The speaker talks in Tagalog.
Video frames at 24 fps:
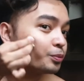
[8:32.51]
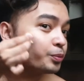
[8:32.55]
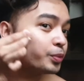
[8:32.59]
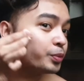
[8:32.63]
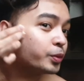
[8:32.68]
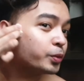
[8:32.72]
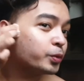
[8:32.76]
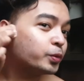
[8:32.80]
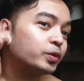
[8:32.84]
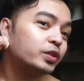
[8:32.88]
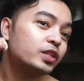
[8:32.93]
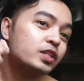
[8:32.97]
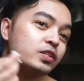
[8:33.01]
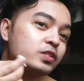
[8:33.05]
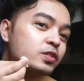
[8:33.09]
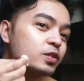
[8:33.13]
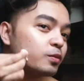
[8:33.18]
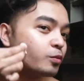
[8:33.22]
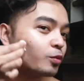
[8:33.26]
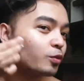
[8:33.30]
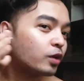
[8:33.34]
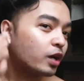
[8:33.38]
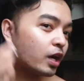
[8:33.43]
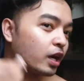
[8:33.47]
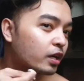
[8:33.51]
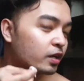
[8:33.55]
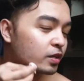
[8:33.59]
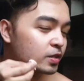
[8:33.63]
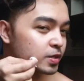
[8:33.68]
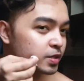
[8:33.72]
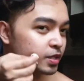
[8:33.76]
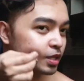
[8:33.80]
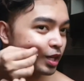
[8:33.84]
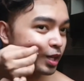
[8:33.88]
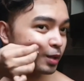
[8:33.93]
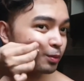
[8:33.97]
puna sa mukha
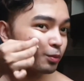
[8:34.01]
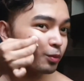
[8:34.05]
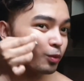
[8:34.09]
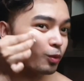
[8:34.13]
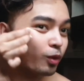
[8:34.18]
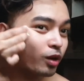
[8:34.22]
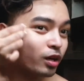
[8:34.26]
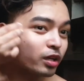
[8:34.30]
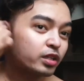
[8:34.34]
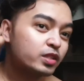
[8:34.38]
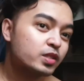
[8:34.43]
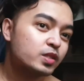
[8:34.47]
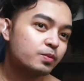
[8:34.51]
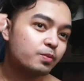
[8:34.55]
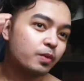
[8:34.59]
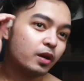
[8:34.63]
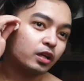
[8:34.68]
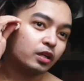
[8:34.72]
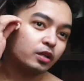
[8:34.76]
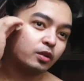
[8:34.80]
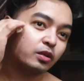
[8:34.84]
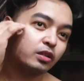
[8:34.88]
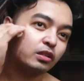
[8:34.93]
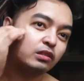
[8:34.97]
is upwards para